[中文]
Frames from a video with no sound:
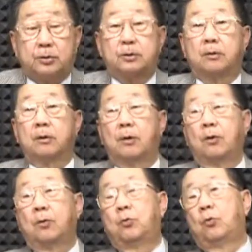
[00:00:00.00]
是
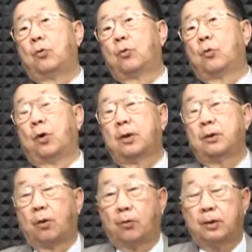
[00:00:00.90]
如果
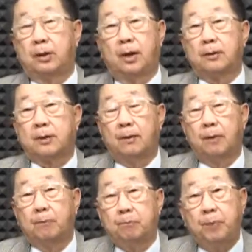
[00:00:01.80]
有一天他
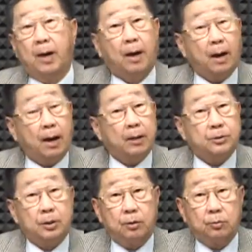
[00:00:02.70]
们不能爱
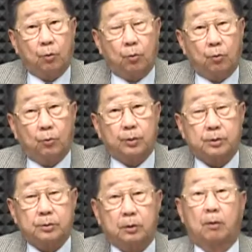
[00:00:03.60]
情永固的
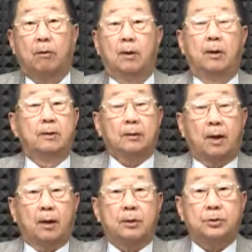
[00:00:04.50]
时候，
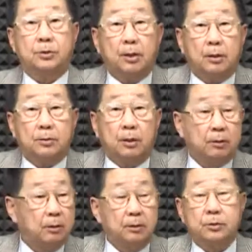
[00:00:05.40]
她的先
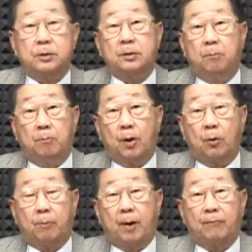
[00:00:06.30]
生。是没
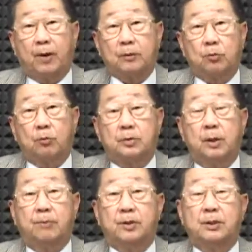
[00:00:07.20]
有办法动
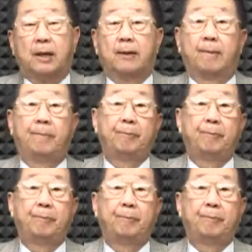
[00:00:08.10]
这笔钱的，